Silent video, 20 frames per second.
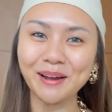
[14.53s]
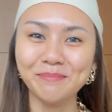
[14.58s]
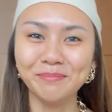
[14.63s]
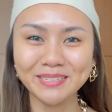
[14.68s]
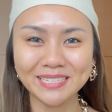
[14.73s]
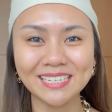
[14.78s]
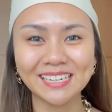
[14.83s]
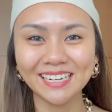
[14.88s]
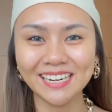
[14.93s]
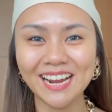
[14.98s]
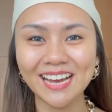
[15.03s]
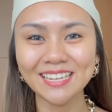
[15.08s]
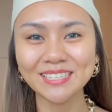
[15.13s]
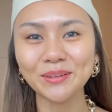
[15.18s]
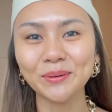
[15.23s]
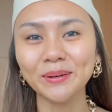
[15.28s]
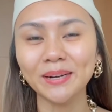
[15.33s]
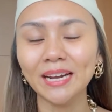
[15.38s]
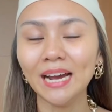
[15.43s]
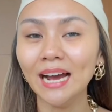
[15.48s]
มาเจอกันหน้าส
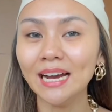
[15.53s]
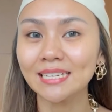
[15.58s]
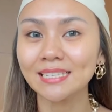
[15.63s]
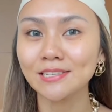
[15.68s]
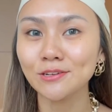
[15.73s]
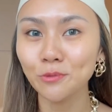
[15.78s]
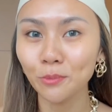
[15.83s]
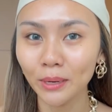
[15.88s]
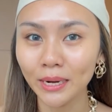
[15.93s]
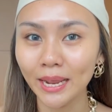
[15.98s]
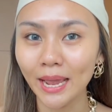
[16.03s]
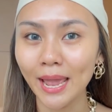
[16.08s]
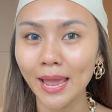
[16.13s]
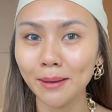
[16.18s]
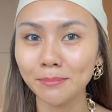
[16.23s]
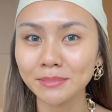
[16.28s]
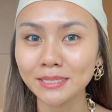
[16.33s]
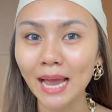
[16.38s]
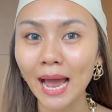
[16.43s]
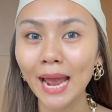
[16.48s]
ดนะคะ ซึ่งวันนี้แอ
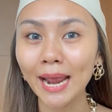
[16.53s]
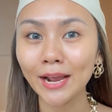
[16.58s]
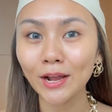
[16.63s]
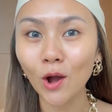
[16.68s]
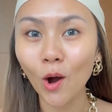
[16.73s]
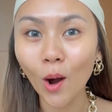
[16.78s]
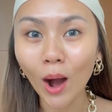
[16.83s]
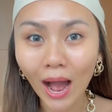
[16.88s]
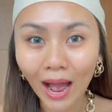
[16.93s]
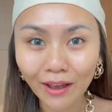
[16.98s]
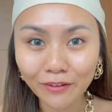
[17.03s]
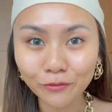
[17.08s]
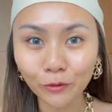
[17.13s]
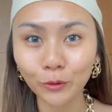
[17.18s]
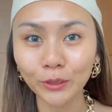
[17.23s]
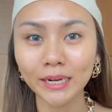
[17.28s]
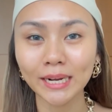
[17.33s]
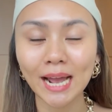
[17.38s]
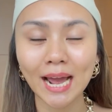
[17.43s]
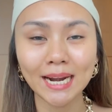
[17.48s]
มใช้กล้อง
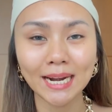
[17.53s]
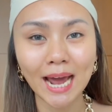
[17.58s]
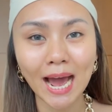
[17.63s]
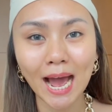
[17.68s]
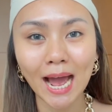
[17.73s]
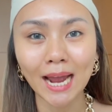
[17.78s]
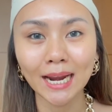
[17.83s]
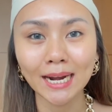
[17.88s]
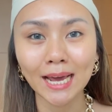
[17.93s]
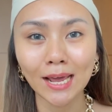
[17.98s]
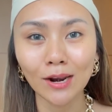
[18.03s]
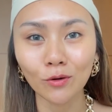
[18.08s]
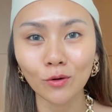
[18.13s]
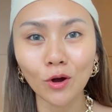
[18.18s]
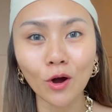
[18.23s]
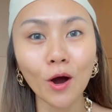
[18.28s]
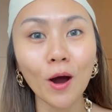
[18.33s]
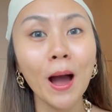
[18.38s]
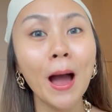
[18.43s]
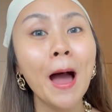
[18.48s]
iPhone ในการถ่ายนะคะ แล้ว
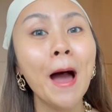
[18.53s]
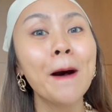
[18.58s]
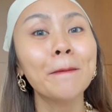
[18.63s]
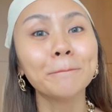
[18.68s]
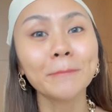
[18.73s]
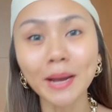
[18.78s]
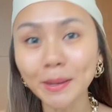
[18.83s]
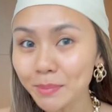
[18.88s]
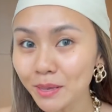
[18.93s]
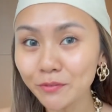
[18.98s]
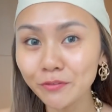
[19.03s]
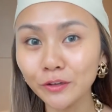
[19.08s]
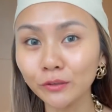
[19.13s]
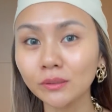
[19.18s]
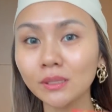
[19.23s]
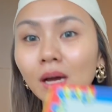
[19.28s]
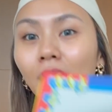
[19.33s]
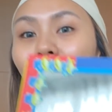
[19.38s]
ก็ไม่มีฟิลเตอ